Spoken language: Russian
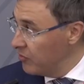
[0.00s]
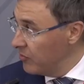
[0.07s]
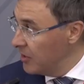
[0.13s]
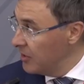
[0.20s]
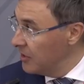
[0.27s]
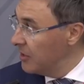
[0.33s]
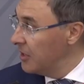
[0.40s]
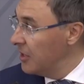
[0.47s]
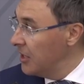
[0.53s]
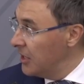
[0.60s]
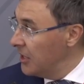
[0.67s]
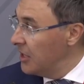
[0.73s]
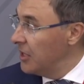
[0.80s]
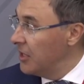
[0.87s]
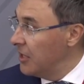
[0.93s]
слово.
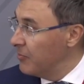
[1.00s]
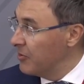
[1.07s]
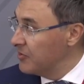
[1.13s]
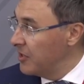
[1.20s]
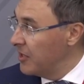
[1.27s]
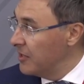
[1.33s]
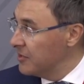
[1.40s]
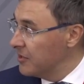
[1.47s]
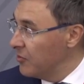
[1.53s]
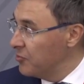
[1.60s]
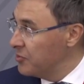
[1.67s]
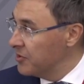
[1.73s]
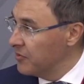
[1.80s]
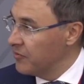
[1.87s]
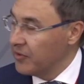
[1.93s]
А профессиональное
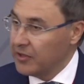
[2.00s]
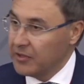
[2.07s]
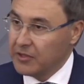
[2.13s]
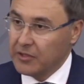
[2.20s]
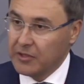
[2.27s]
сообщество –